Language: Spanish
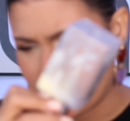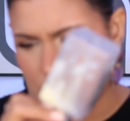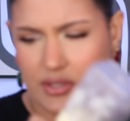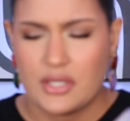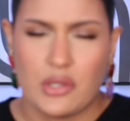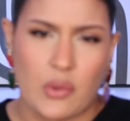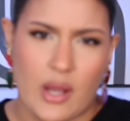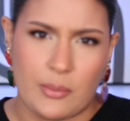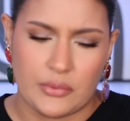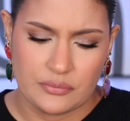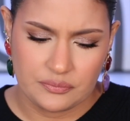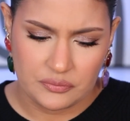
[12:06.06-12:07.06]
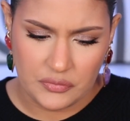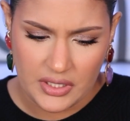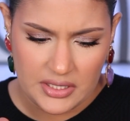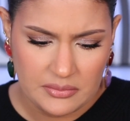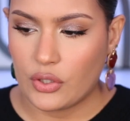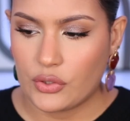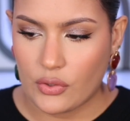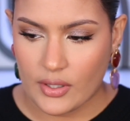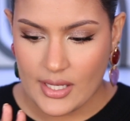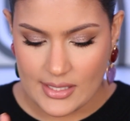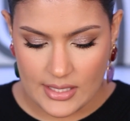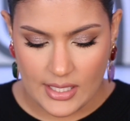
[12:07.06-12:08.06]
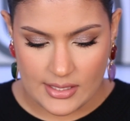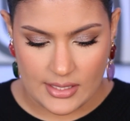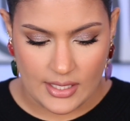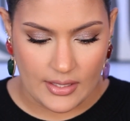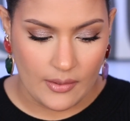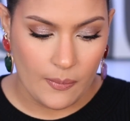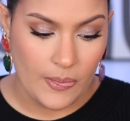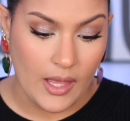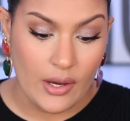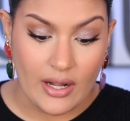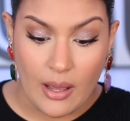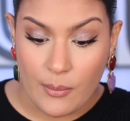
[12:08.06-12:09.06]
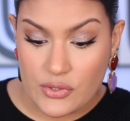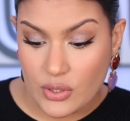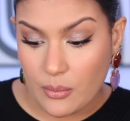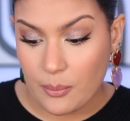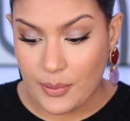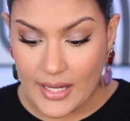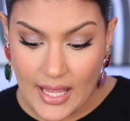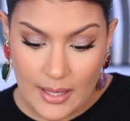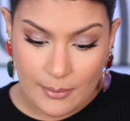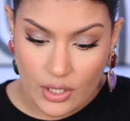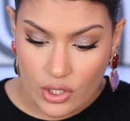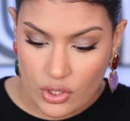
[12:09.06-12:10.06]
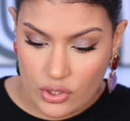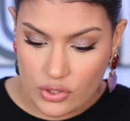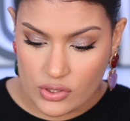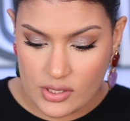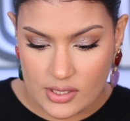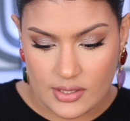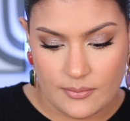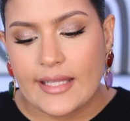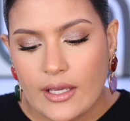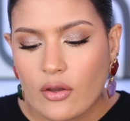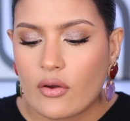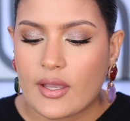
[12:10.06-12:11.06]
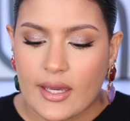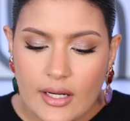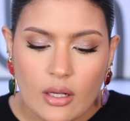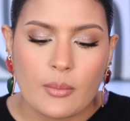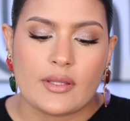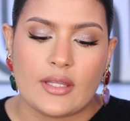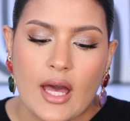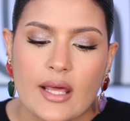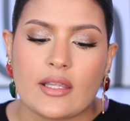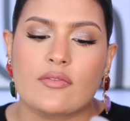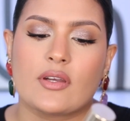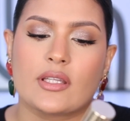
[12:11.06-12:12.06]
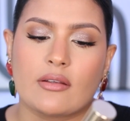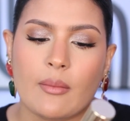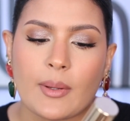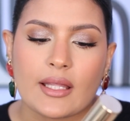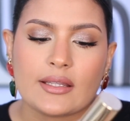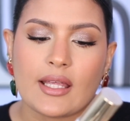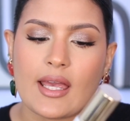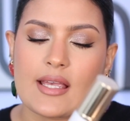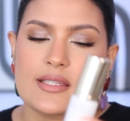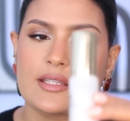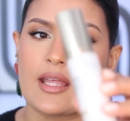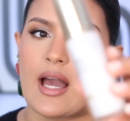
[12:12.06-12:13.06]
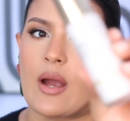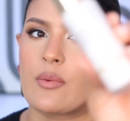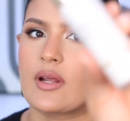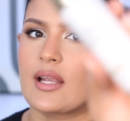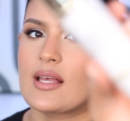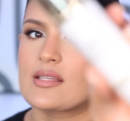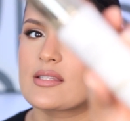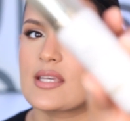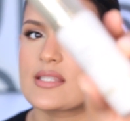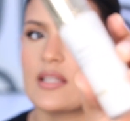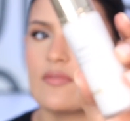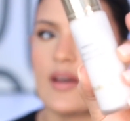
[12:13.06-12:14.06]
se nota que yo lo amo. ¿Ok? No tengo que decir casi nada. Ahora vamos con primers. Tengo que recomendar definitivamente este de Hourglass, que es el